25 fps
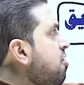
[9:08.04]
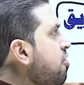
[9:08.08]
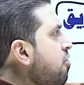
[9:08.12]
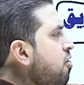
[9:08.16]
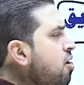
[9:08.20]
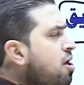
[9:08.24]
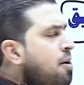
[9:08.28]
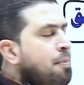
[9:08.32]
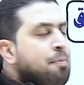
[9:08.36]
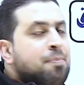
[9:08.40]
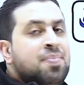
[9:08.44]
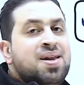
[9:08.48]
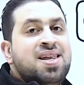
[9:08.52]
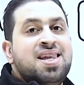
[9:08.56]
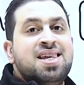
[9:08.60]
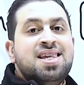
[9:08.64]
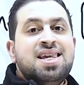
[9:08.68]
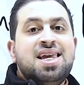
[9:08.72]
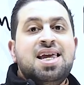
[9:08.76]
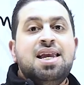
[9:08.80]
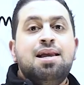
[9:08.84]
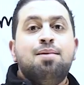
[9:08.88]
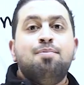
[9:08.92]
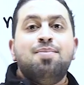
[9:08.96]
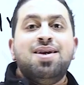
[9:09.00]
غرام من
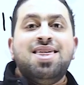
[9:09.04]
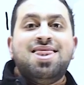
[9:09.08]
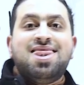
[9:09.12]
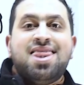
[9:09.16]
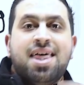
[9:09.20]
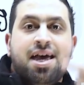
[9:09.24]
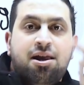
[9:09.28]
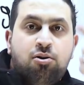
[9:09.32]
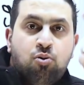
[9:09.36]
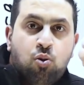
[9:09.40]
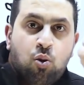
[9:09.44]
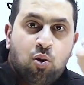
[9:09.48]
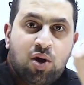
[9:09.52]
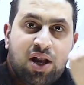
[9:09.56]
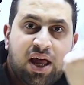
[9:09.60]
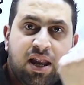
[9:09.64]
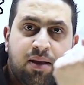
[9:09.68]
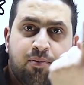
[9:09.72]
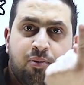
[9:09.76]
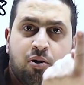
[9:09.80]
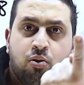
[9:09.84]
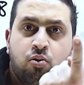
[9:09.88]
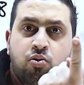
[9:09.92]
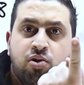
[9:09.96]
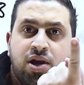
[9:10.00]
الميثانول أنا
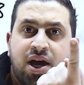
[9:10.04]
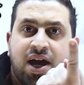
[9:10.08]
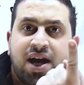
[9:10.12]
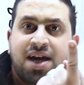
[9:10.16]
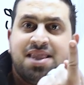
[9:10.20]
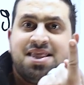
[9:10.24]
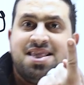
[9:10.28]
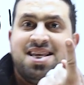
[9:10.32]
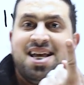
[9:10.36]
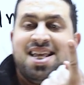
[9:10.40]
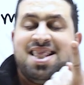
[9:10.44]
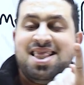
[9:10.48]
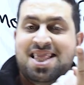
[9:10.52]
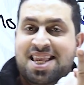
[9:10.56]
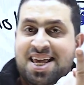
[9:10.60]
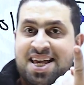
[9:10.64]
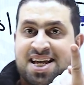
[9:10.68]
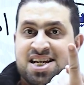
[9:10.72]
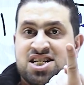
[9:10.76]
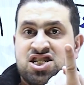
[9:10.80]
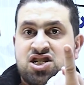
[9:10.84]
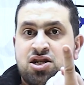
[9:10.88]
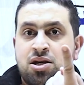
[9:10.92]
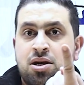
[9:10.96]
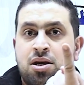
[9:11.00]
بكون أخذت
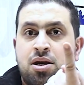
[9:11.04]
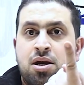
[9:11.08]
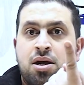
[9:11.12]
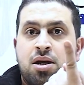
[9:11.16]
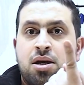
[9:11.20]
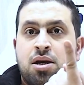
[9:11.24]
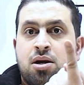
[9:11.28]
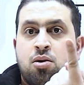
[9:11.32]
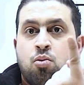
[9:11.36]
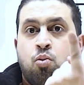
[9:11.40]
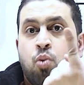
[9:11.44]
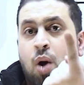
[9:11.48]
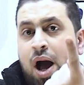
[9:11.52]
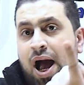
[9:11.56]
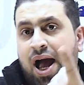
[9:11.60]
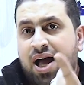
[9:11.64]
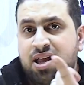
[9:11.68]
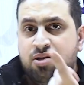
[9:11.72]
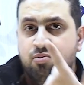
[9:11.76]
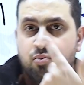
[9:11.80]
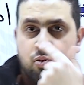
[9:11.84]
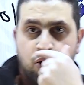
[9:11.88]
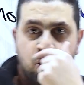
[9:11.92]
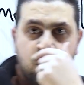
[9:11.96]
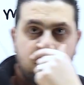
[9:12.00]
قديش؟
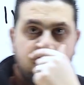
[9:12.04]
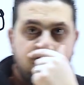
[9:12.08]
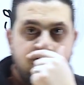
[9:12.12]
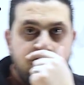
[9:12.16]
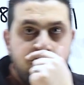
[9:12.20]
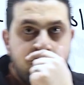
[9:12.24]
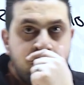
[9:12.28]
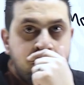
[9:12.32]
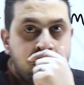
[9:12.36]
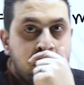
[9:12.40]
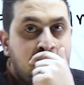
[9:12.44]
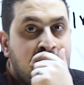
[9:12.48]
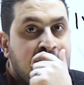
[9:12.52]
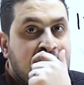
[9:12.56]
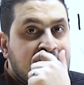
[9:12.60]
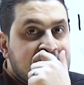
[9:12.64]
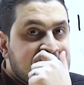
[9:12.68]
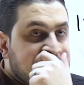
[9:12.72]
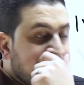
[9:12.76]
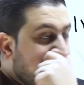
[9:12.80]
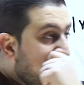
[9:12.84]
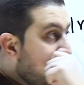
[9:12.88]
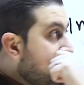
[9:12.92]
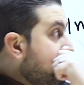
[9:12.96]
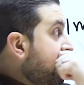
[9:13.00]
واحد مول
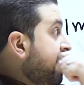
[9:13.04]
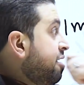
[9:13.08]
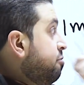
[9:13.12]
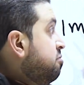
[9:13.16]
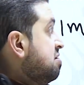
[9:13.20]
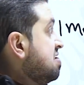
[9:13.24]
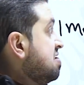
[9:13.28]
طب لو انا